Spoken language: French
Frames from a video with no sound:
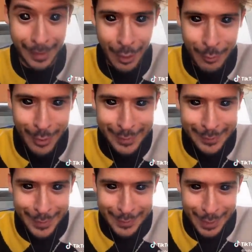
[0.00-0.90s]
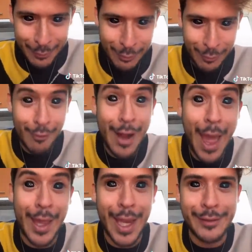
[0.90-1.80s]
moi ses testicules, la
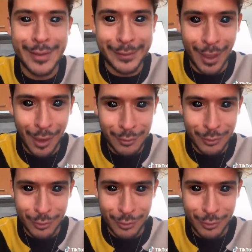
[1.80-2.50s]
reine des tarentules.